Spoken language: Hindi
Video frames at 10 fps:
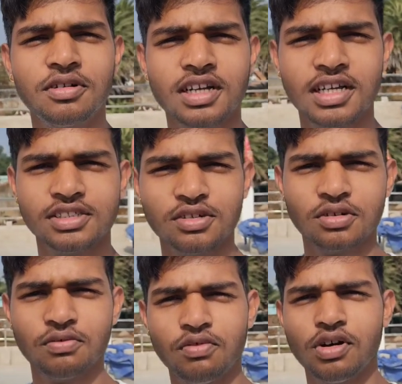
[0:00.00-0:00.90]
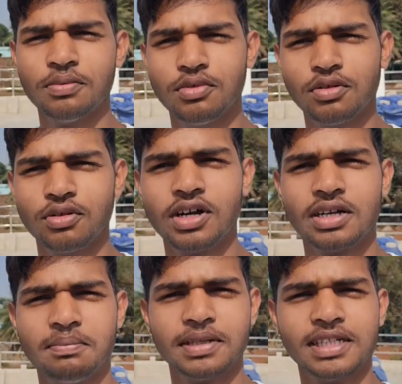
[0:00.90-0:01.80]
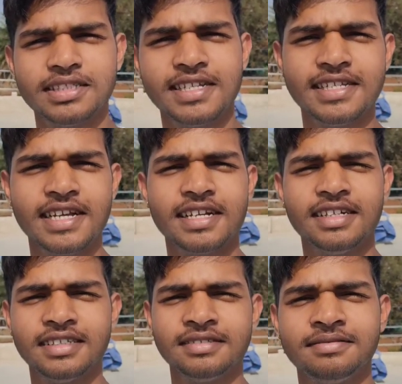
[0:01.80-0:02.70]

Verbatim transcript: होगा कैसा होगा वो आप लोगों को आगे पता चल ही जाएगा